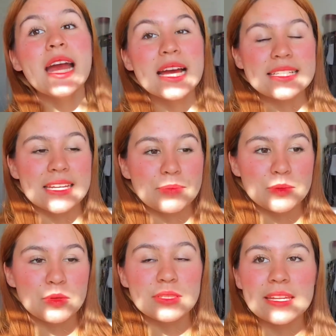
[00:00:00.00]
Así que pues
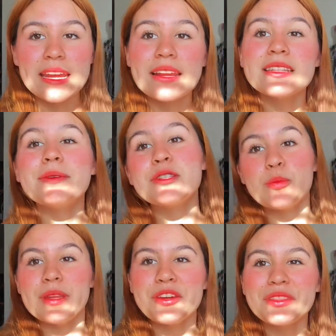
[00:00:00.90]
me gustaría recibir su
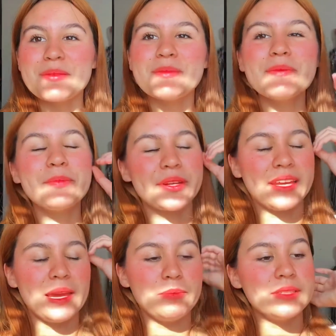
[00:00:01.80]
opinión también
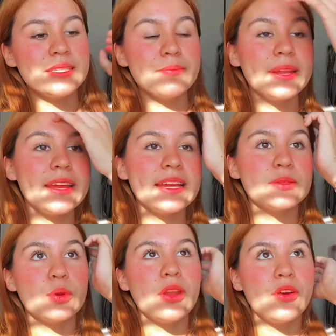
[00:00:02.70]
porque pues siempre
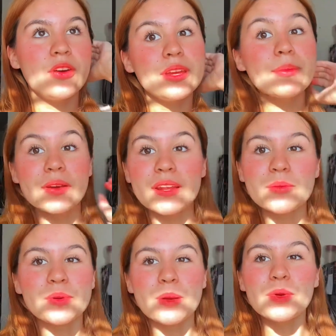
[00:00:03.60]
es bueno ir
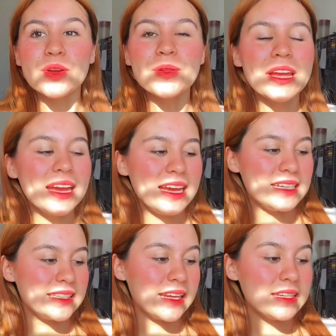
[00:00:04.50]
mejorando poco a poco.
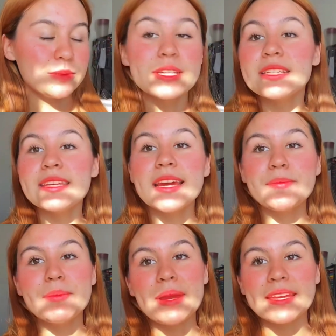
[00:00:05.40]
Así que les voy a enseñar
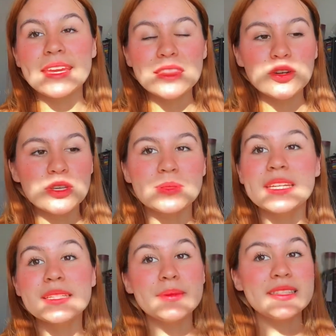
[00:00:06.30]
mi manguito y
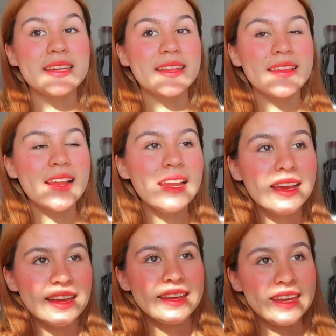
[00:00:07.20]
ustedes me dicen qué tal
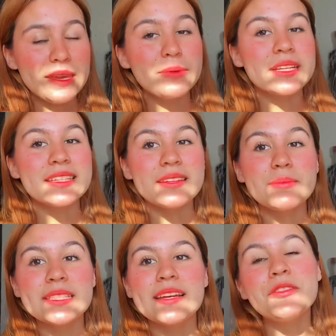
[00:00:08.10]
y voy a seguir
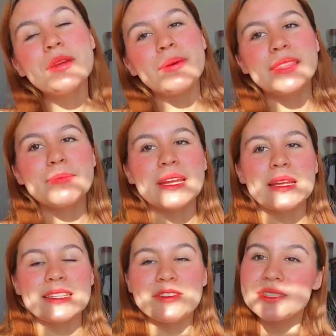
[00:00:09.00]
investigando y aparte
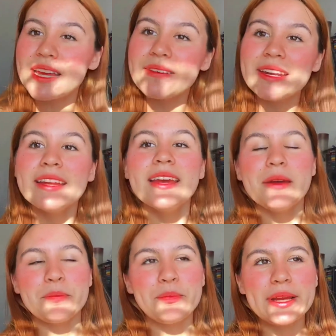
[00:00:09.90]
para si no saben
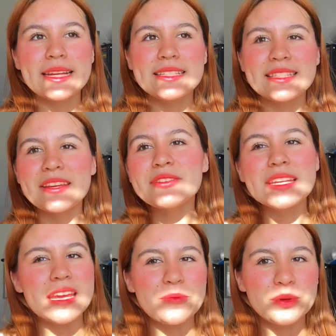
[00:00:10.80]
pues les quiero
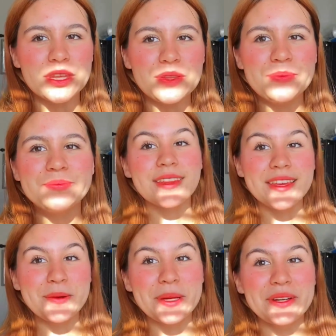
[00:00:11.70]
enseñar un poquito.
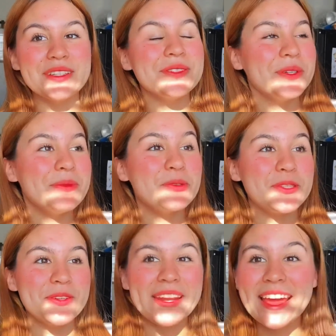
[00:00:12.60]
Y bueno, estoy
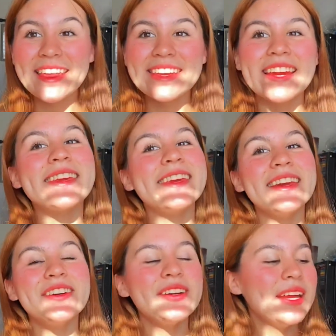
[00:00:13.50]
emocionada, ya
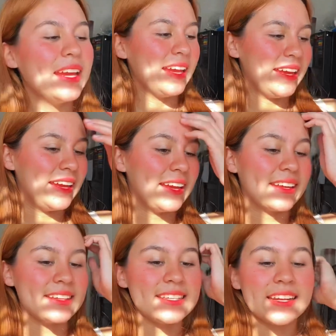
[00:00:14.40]
quiero eh,
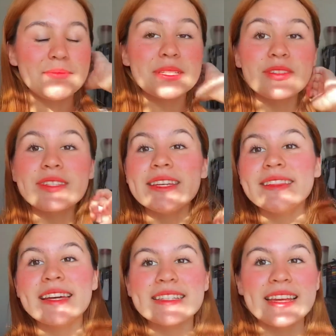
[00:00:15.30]
que salgan mis cositas.